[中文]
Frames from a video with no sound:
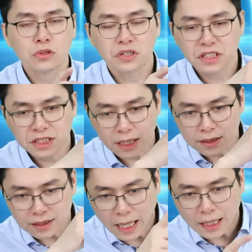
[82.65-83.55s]
就
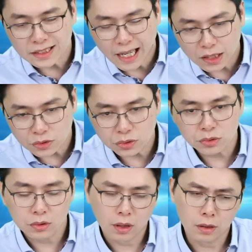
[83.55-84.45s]
先杀下
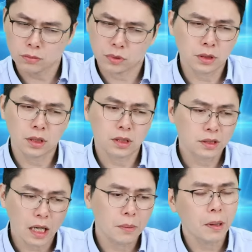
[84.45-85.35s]
去，好像我记得
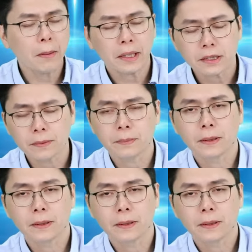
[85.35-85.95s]
杀了八百点，